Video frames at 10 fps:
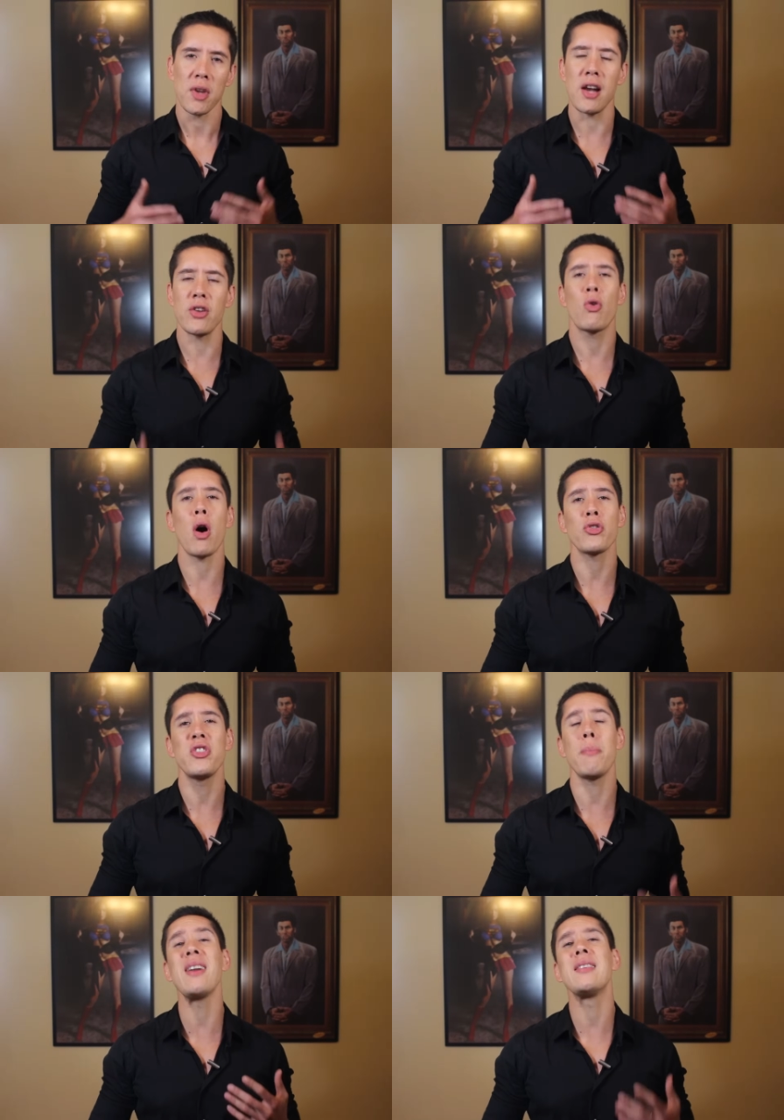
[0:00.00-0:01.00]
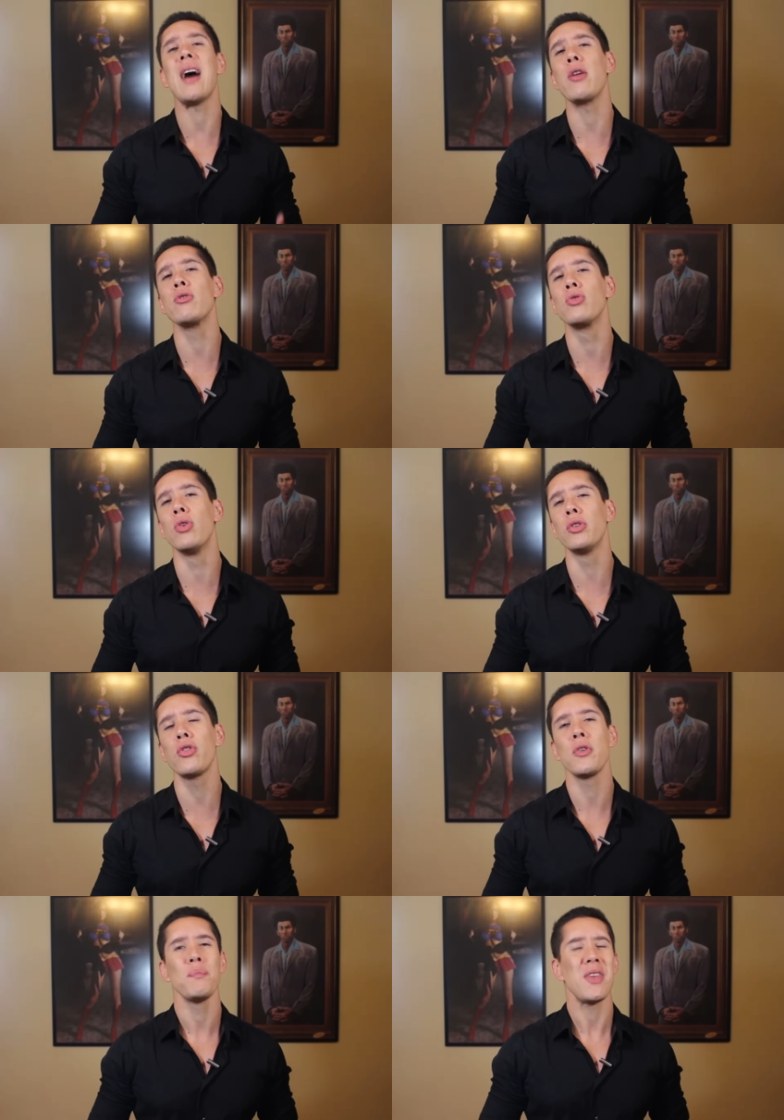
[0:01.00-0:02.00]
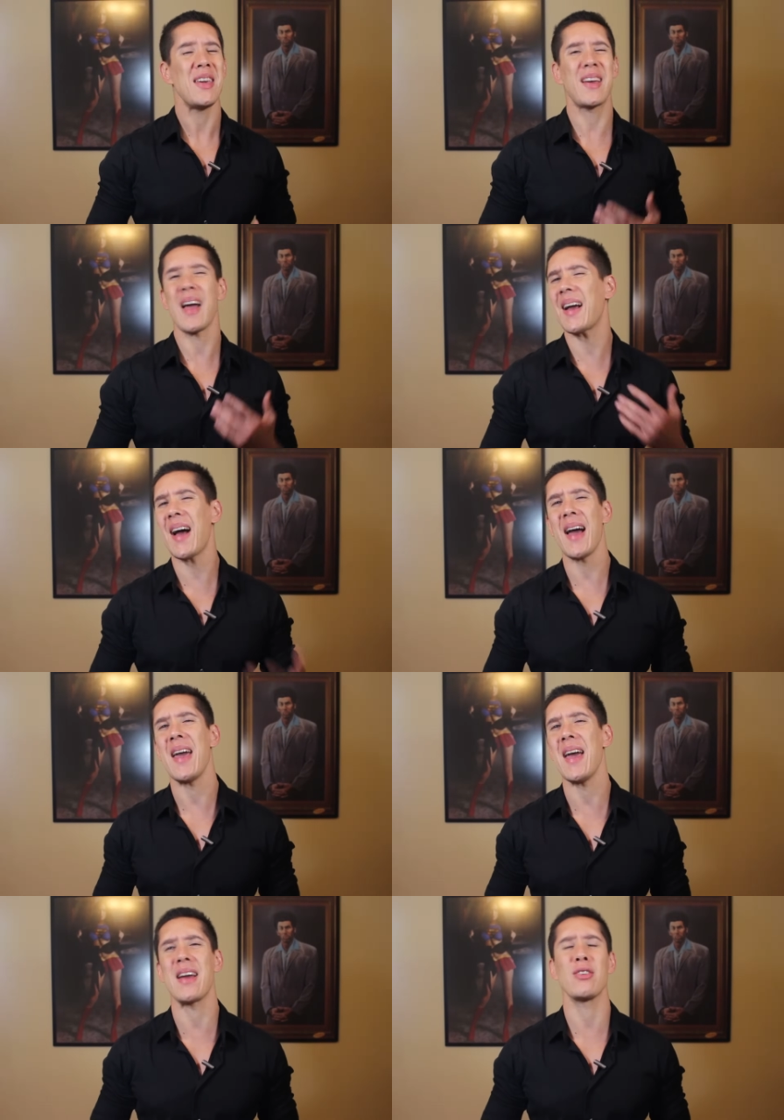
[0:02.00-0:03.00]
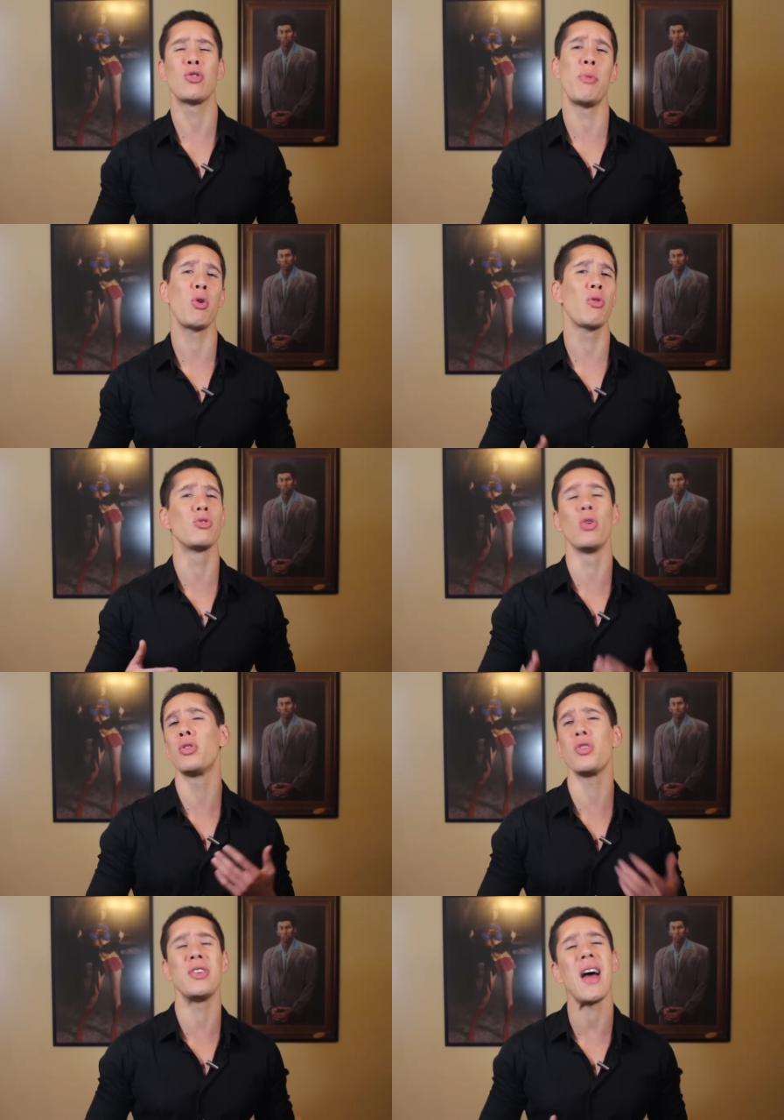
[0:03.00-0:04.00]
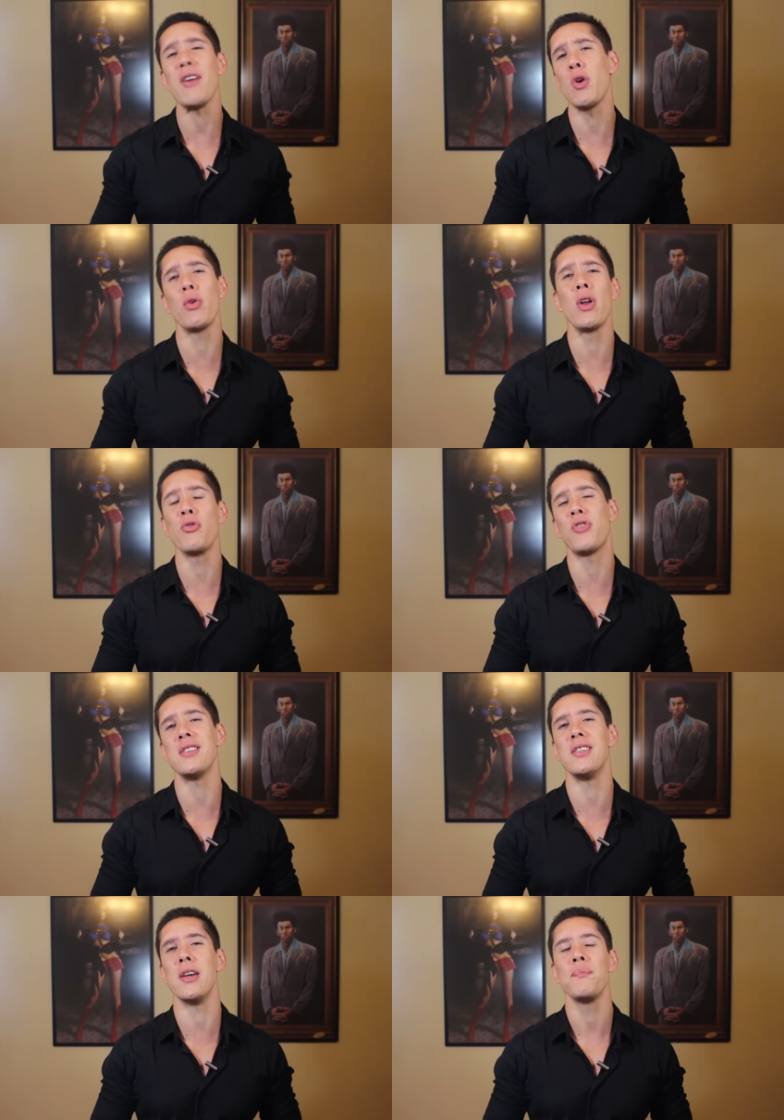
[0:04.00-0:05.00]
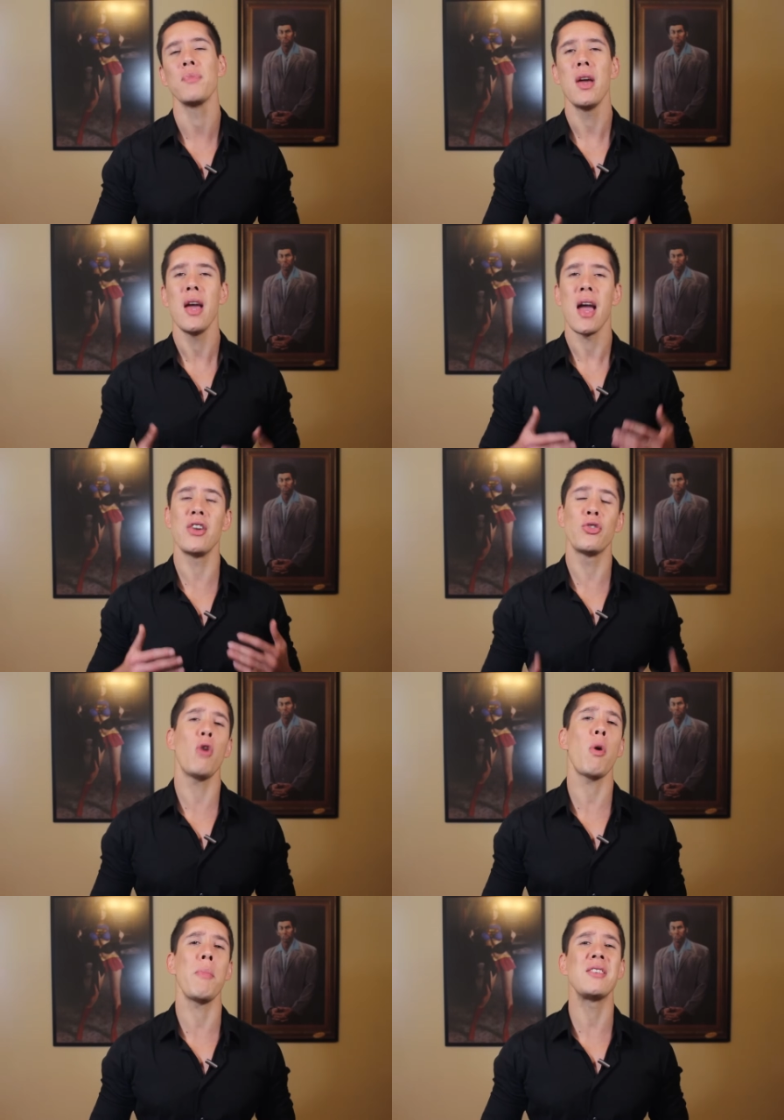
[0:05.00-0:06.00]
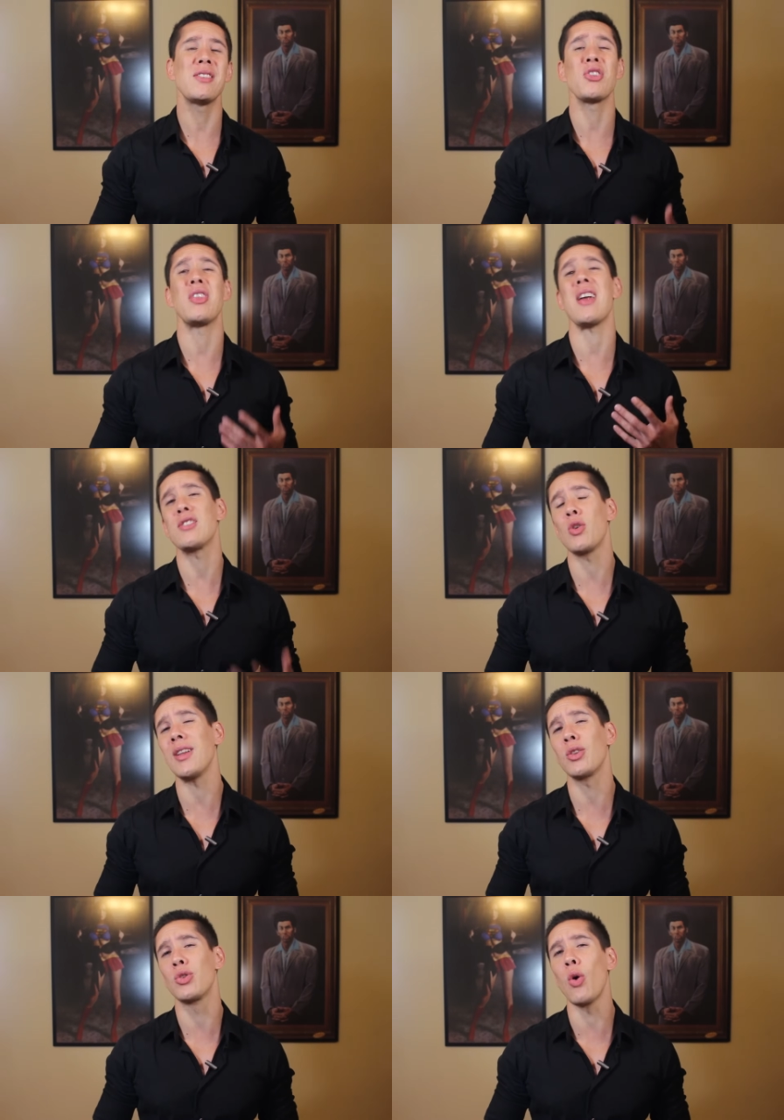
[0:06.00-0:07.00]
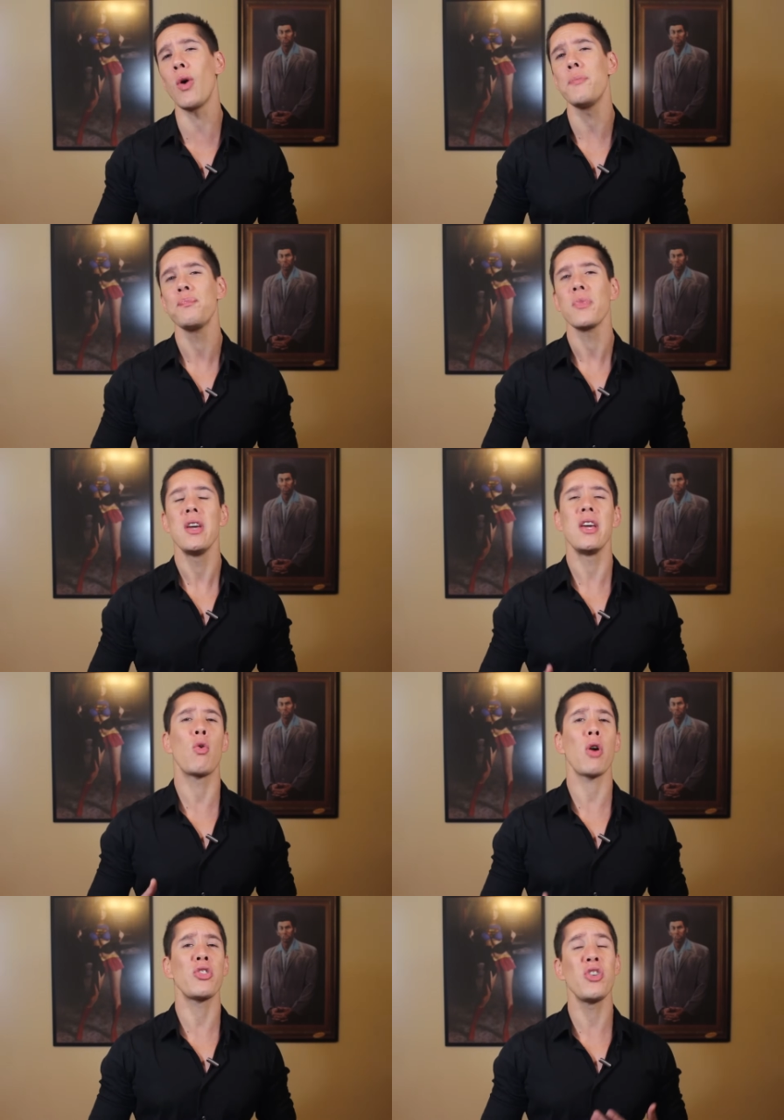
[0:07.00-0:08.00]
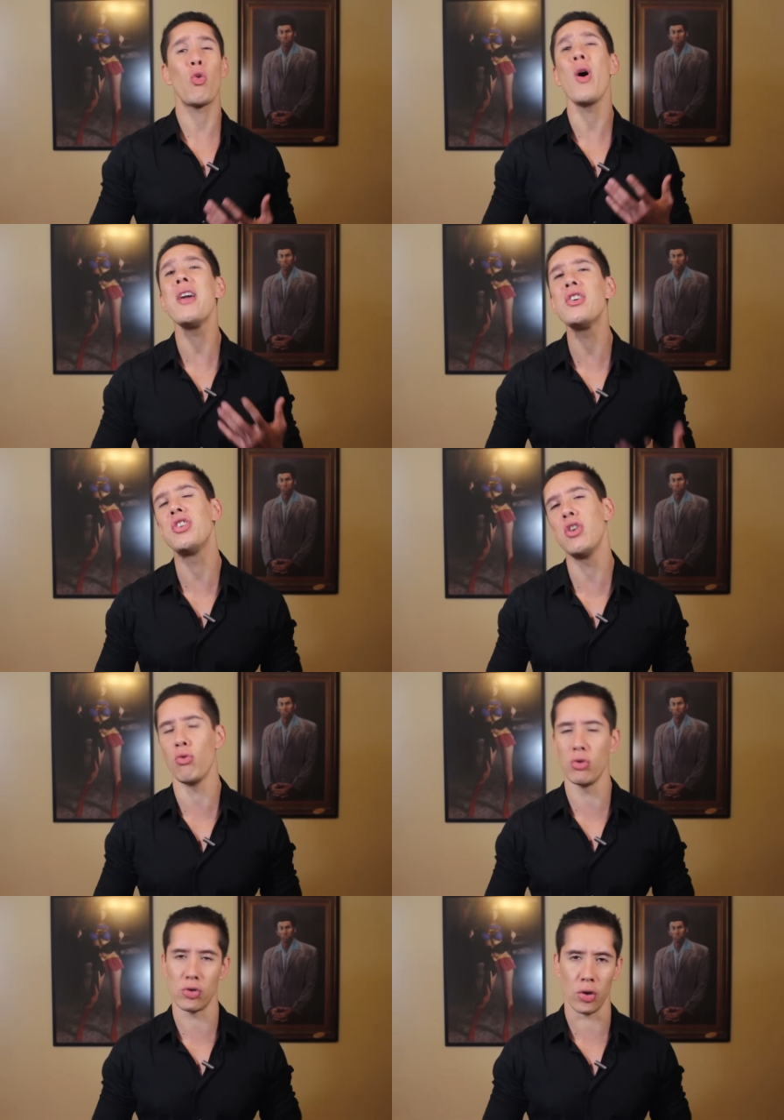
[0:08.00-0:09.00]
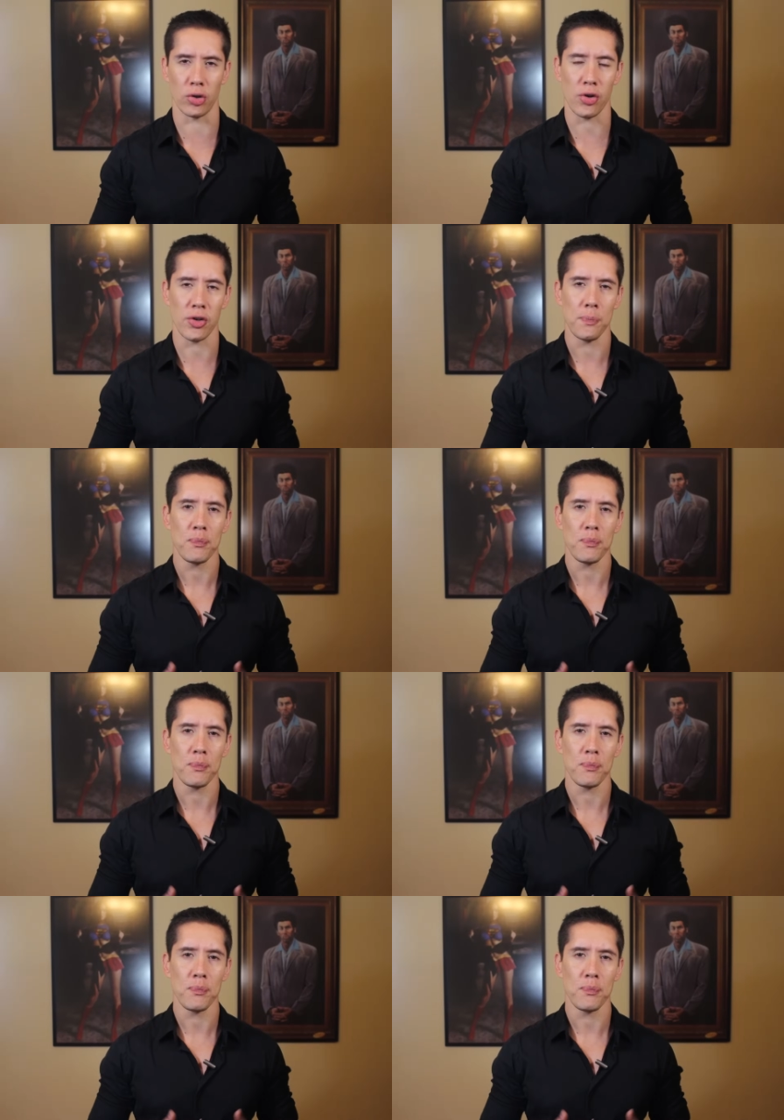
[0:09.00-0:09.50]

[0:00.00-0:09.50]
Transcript: Eles gostam de mandar nos outros e cagar regra sobre o que os outros devem ou não fazer. Eles normalmente se estressam à toa e gostam de corrigir os outros.